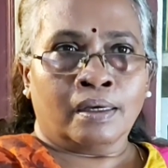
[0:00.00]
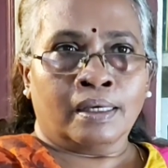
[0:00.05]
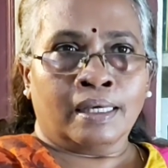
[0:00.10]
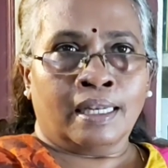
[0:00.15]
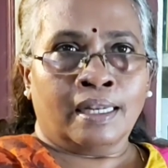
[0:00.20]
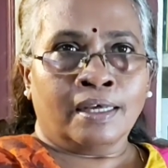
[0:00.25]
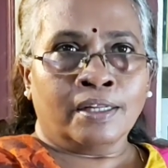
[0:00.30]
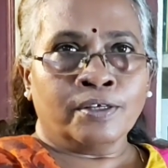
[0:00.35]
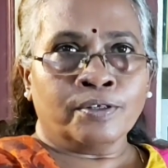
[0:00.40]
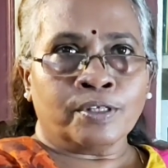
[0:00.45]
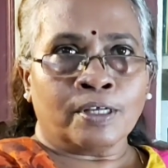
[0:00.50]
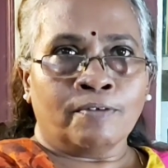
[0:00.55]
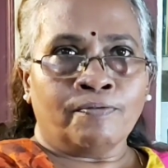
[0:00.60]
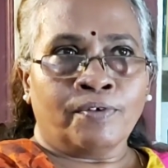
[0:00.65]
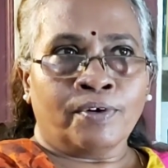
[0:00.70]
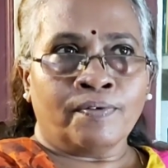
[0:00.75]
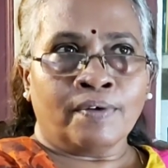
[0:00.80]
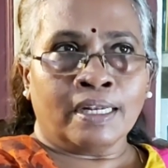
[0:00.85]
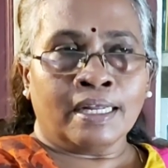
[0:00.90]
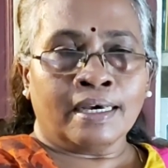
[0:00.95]
எல்லாரையும்
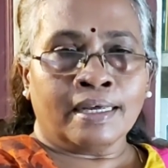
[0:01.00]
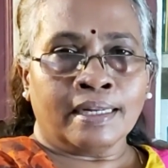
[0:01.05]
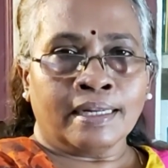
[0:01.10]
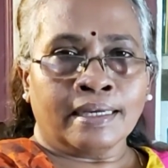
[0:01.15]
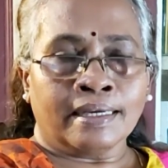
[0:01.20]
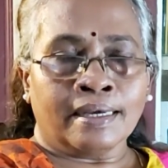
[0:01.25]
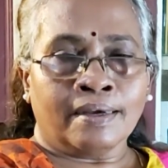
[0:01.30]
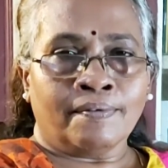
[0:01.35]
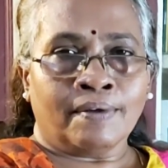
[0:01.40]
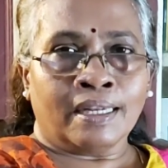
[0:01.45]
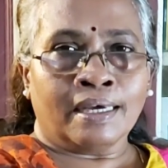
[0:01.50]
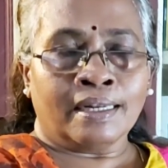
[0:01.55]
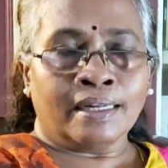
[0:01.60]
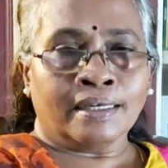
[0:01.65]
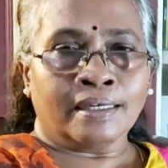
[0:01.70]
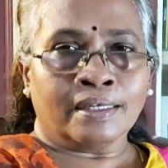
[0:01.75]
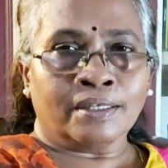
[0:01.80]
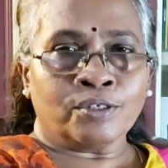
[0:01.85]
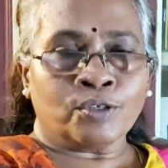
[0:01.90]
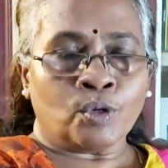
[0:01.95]
செல்ஃபோன் விளையாடுறீங்க
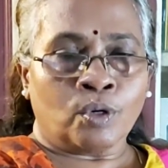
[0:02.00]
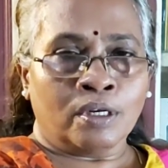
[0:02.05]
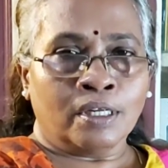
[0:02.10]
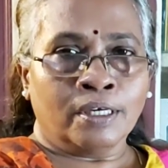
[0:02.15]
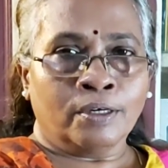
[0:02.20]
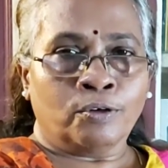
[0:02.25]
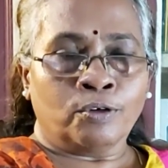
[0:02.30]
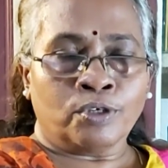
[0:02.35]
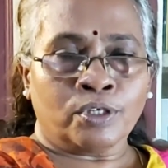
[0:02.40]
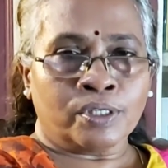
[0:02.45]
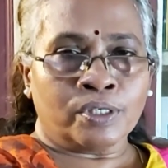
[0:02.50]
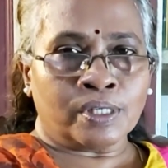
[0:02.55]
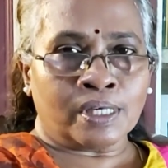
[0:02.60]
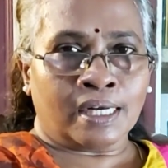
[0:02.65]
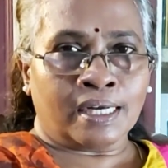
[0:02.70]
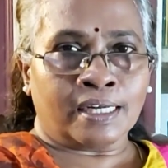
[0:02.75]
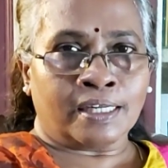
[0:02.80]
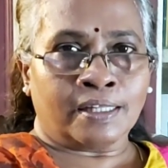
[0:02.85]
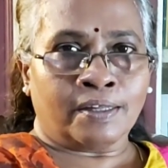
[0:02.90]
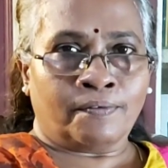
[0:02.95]
விளையாடுறீங்கன்னு சொல்லி குற்றம்
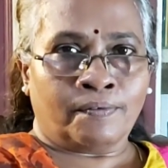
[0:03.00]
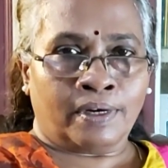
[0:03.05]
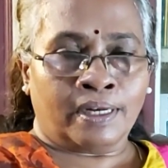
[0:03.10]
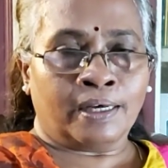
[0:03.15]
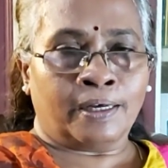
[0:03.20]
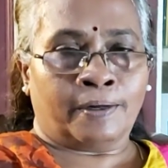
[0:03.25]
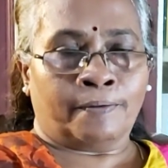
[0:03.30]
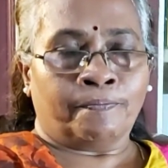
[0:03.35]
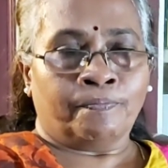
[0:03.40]
சாட்டுறதை விட